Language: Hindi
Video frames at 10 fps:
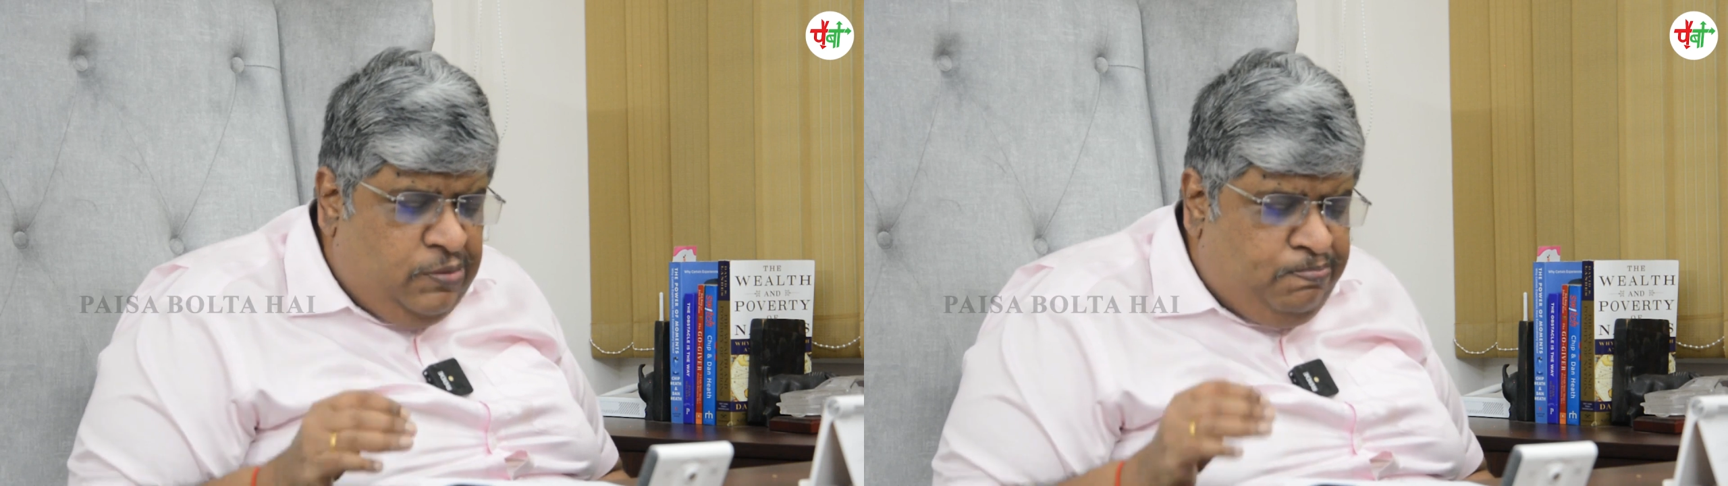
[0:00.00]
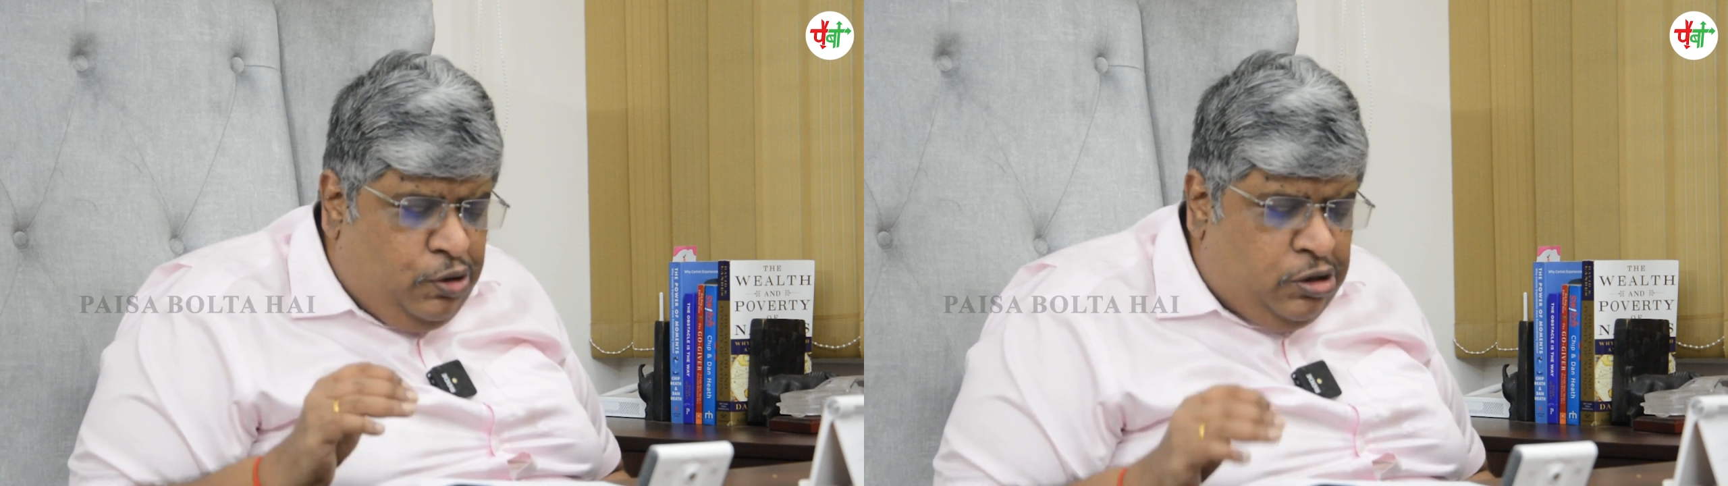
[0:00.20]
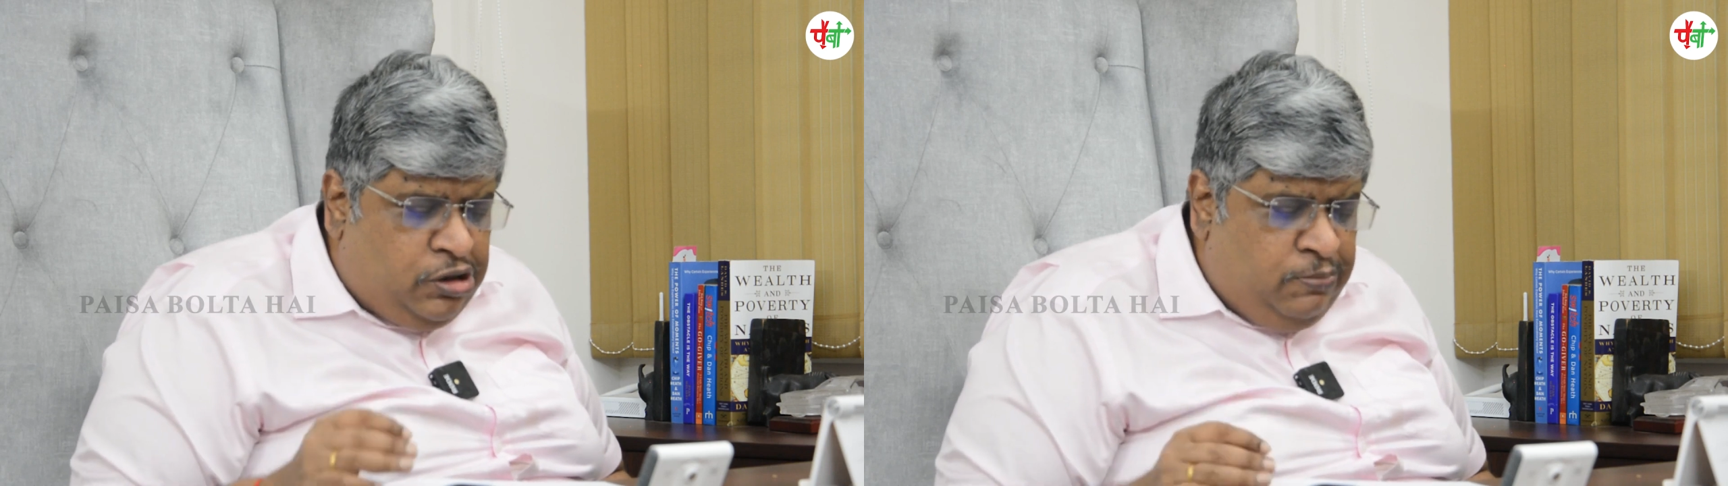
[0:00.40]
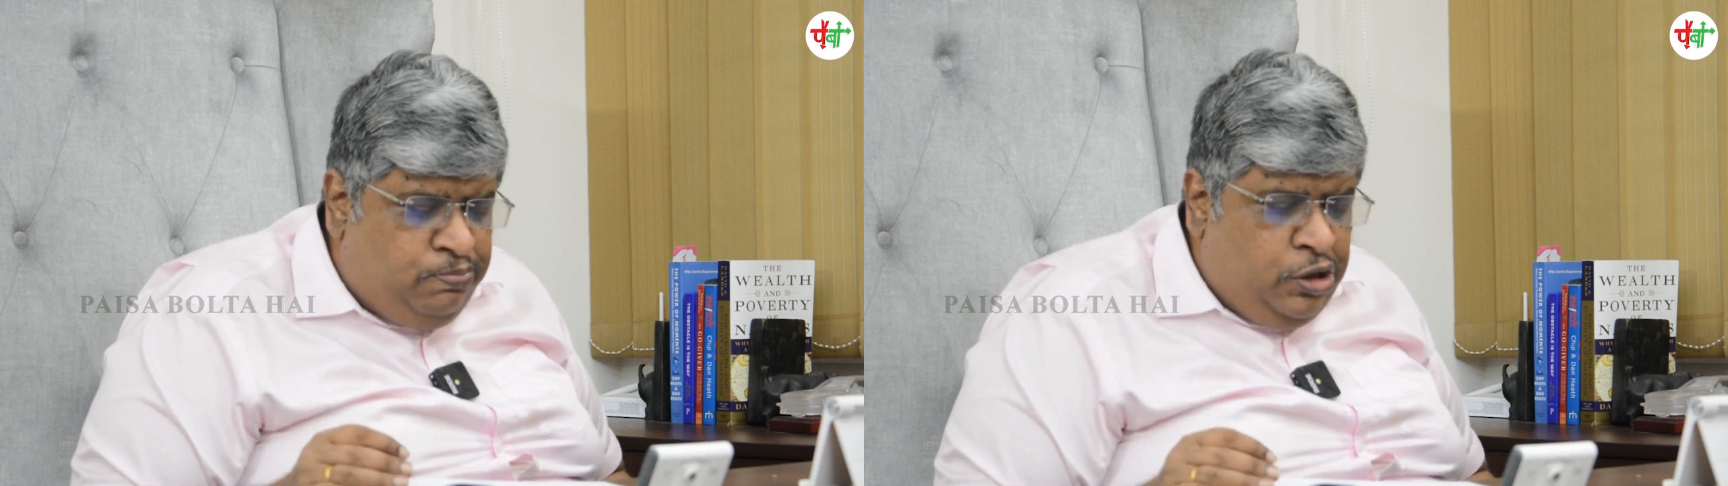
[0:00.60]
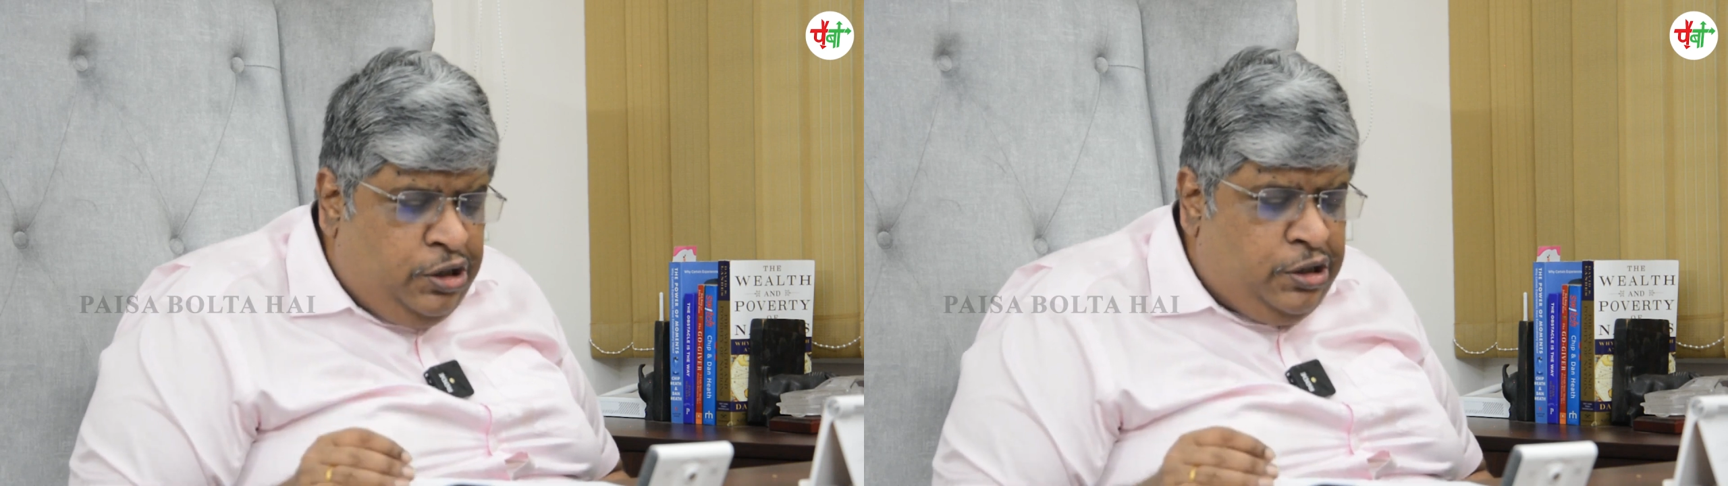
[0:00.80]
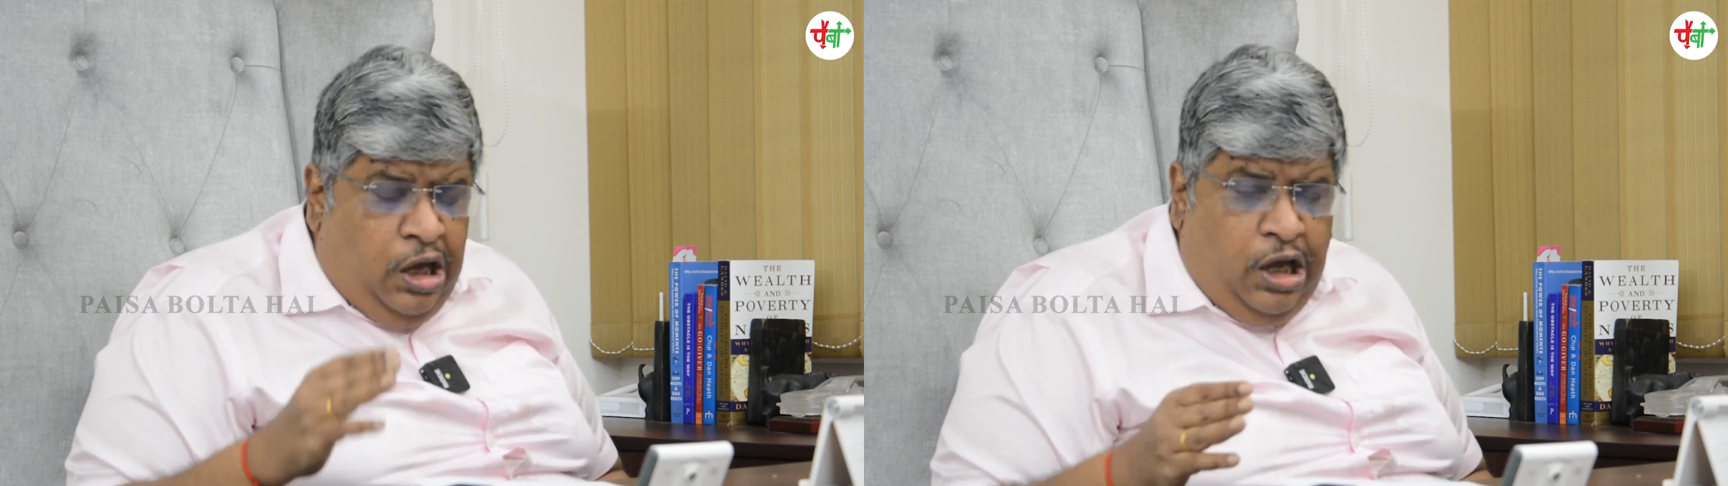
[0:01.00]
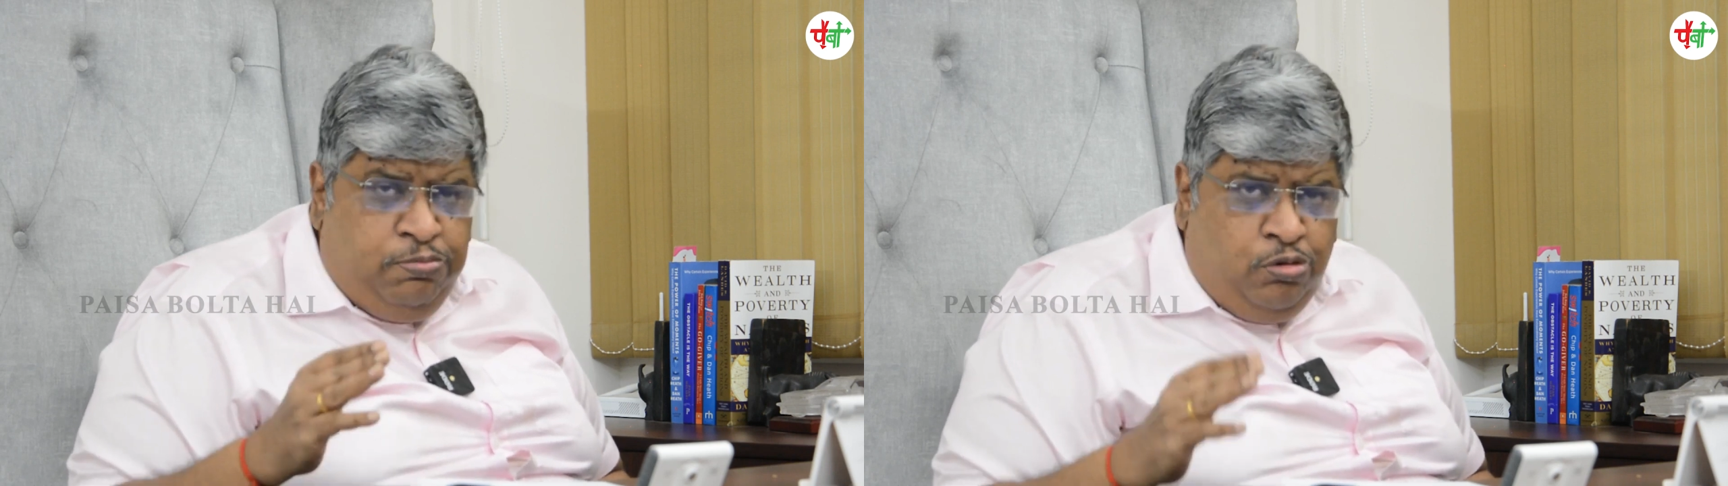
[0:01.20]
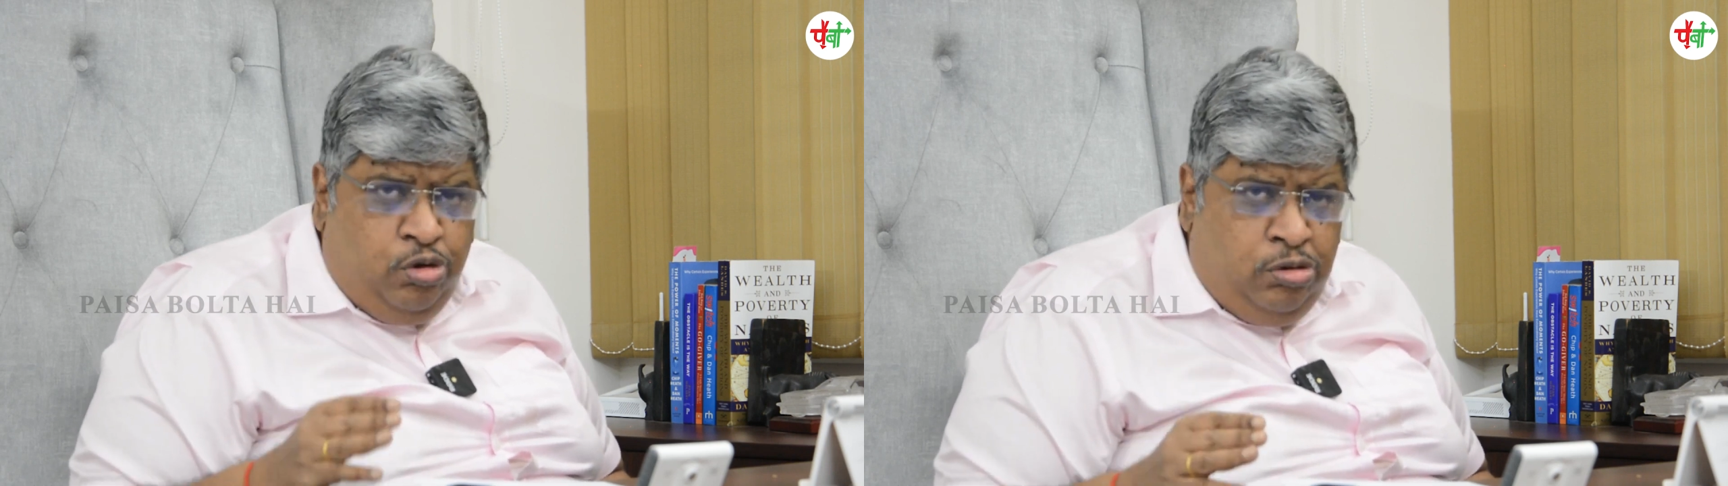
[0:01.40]
इम्पॉर्टेंट पॉइंट
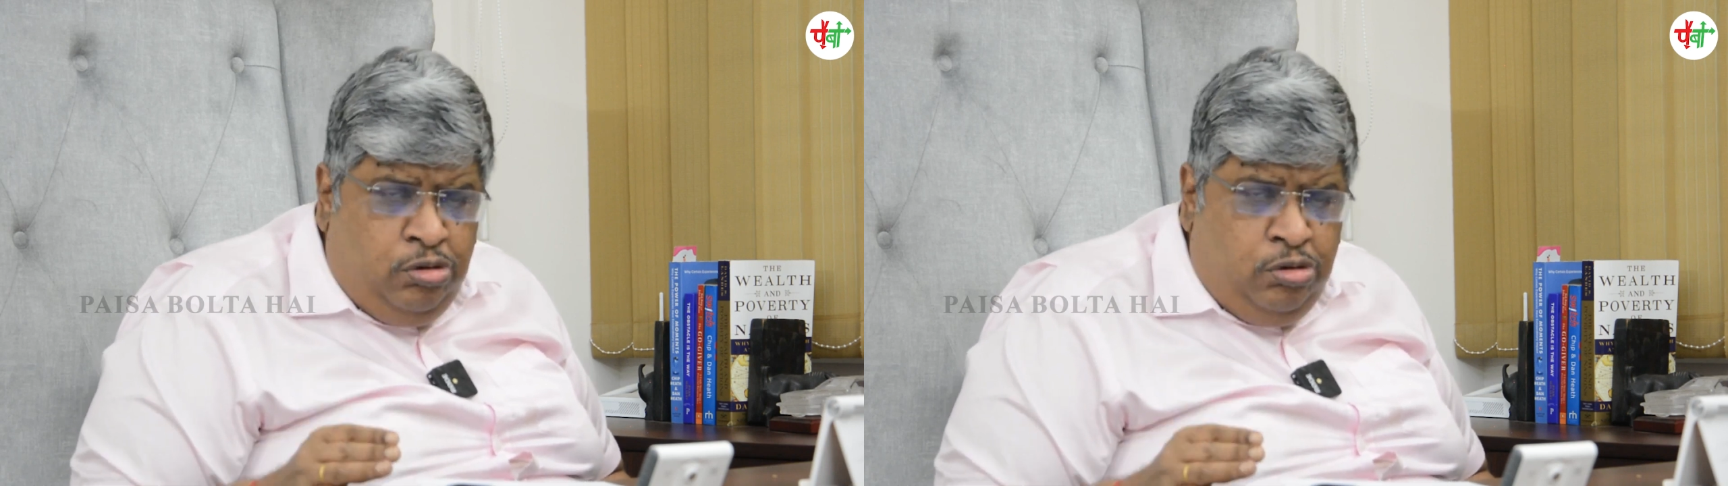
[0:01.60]
आपको